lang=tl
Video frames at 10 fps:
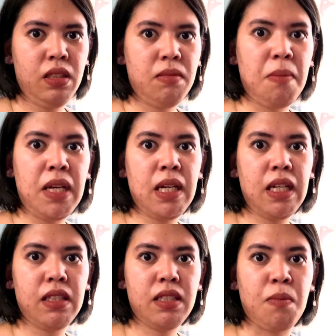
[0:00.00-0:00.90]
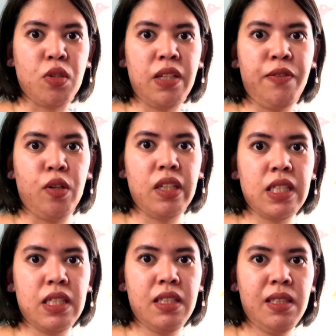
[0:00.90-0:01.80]
Mamaya sa Mossy
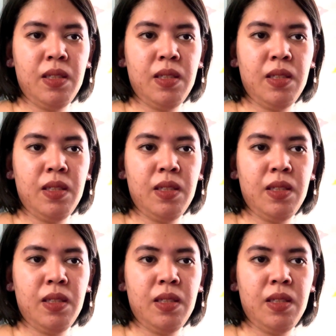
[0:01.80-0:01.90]
Forest,